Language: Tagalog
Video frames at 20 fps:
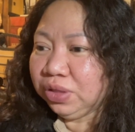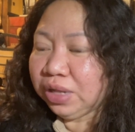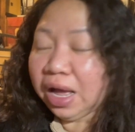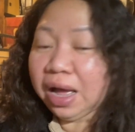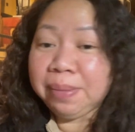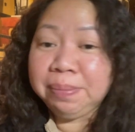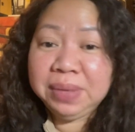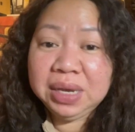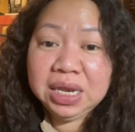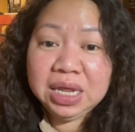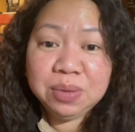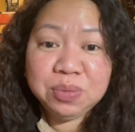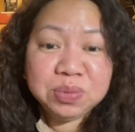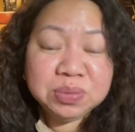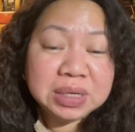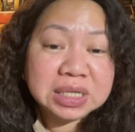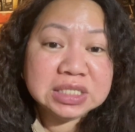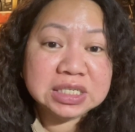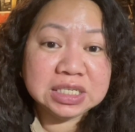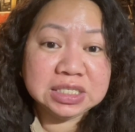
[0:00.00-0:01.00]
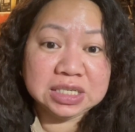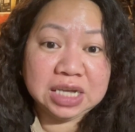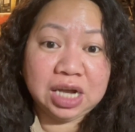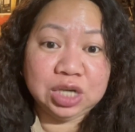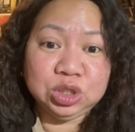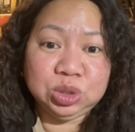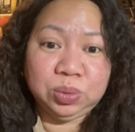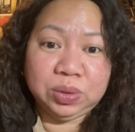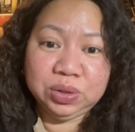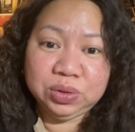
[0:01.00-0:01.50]
ang minimum na sa
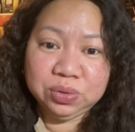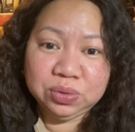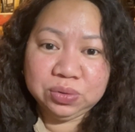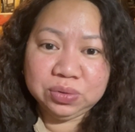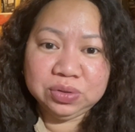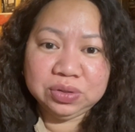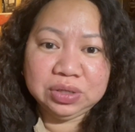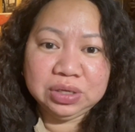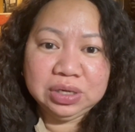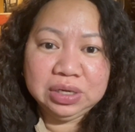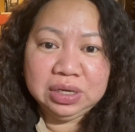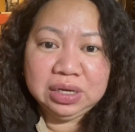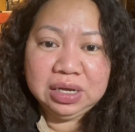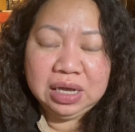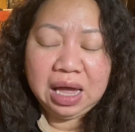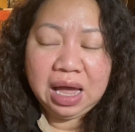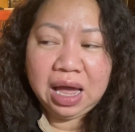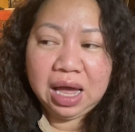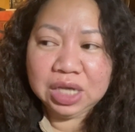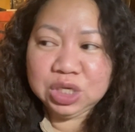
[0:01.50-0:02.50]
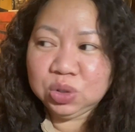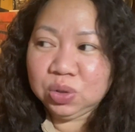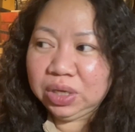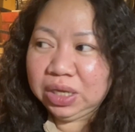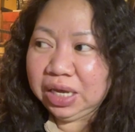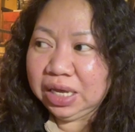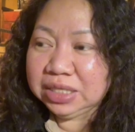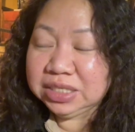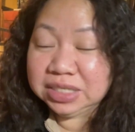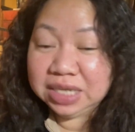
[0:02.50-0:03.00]
Saskatchewan noon Actually,
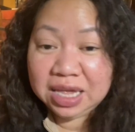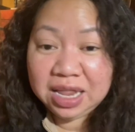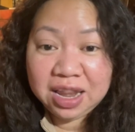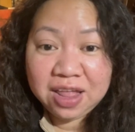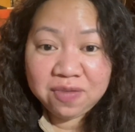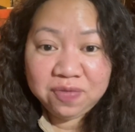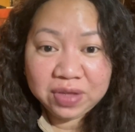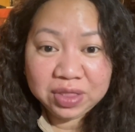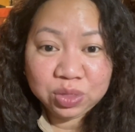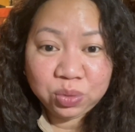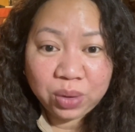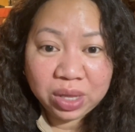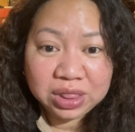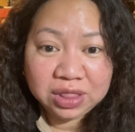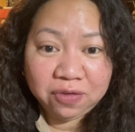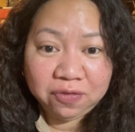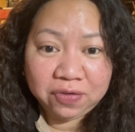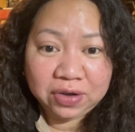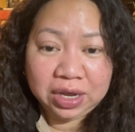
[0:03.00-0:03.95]
it's 11.25.